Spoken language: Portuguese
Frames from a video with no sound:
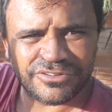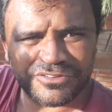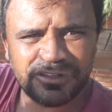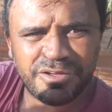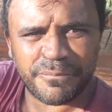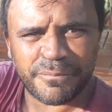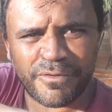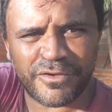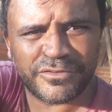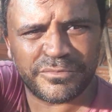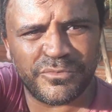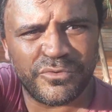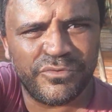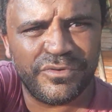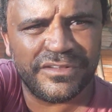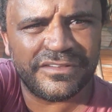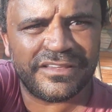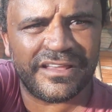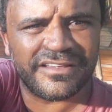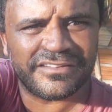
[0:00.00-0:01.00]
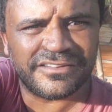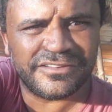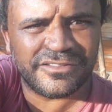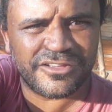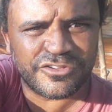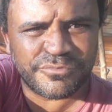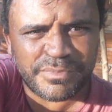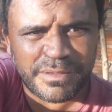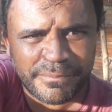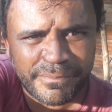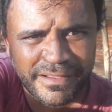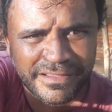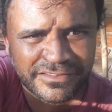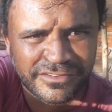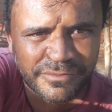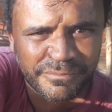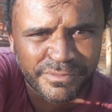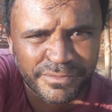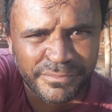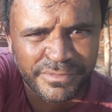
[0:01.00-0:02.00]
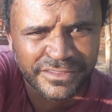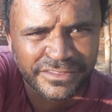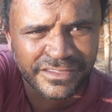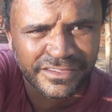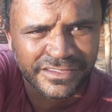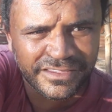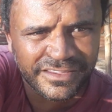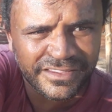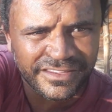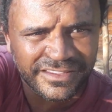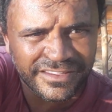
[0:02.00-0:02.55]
Até o próximo vídeo, se assim nosso papai disser permitir.